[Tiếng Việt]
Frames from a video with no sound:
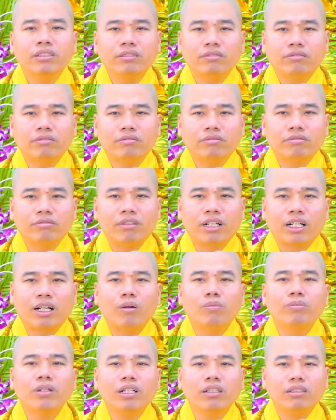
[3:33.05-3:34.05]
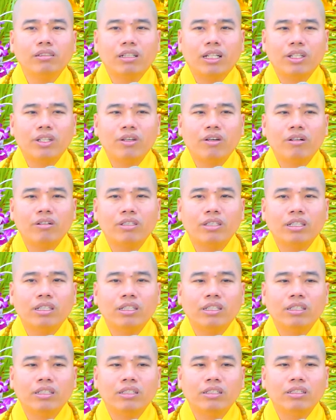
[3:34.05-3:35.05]
phước và công đức là do
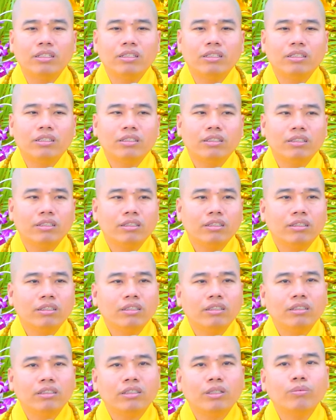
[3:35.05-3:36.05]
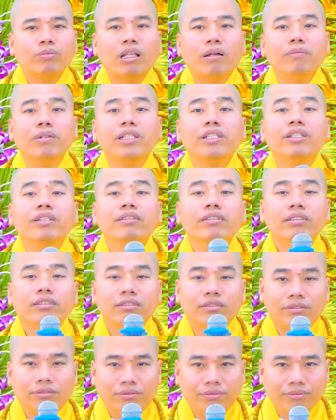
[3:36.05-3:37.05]
gì? Chúng ta bị chướng.